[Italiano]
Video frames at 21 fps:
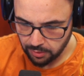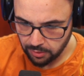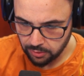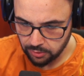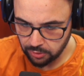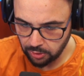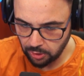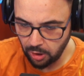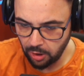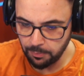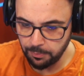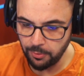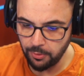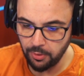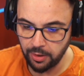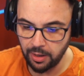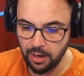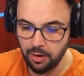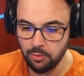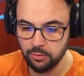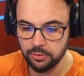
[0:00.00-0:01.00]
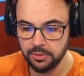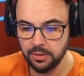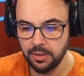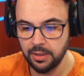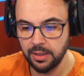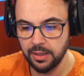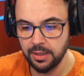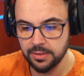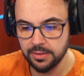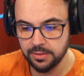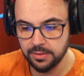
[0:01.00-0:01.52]
Troppo counter,
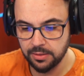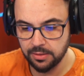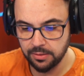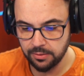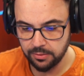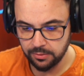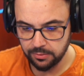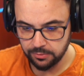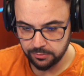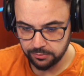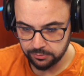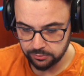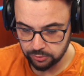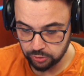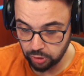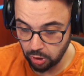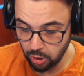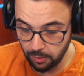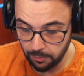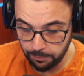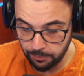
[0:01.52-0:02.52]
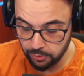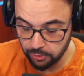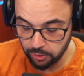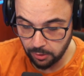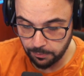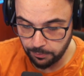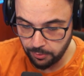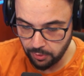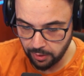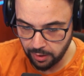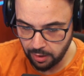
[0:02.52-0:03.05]
ragazzi. Troppo,
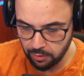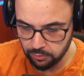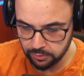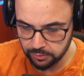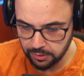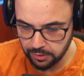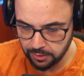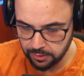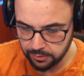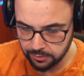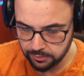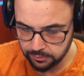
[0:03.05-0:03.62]
troppo counter.